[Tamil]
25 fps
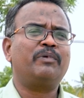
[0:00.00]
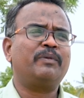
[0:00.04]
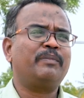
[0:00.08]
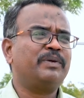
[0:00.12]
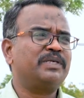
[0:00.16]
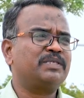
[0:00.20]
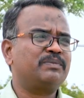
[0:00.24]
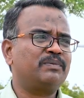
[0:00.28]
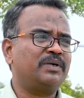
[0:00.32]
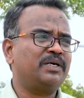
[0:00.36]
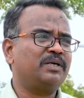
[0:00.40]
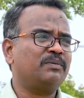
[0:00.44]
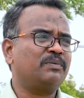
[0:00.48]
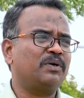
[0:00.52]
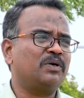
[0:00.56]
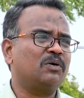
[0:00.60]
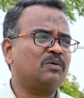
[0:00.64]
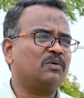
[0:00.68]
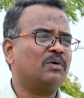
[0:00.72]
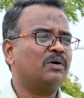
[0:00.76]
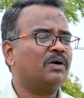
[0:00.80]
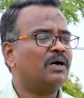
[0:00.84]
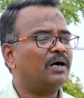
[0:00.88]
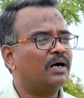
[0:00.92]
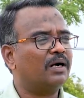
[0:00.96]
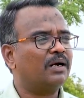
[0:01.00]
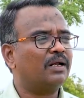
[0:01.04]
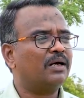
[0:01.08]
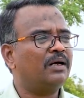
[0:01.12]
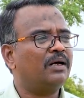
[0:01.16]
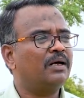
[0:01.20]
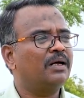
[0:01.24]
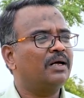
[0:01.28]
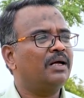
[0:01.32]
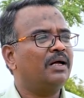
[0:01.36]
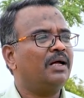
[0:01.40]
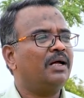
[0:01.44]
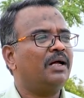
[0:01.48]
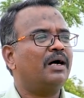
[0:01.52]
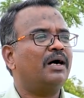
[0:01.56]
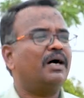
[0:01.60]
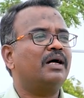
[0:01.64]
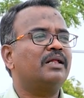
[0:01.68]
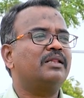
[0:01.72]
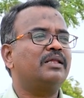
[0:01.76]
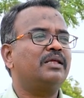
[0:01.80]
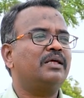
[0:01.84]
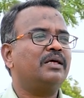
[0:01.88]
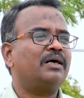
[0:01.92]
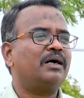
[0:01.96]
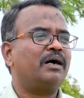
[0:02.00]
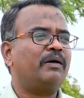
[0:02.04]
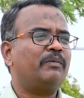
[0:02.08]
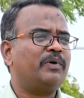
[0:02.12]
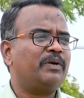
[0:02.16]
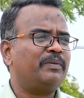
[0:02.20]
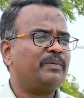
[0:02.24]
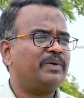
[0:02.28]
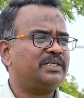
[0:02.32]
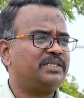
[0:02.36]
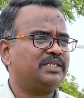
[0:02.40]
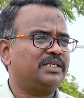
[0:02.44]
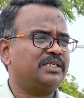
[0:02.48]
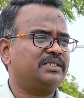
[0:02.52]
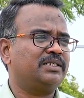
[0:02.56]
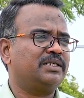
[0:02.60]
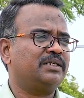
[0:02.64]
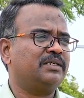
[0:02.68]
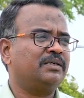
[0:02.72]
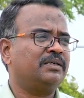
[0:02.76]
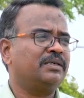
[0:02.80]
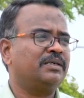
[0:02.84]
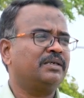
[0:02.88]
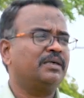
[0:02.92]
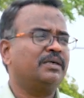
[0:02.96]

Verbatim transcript: ஆப்டிமைஸ் பண்ணி பண்ணுவோம் ஆனால் அதே ஆப்டிமைசேஷன்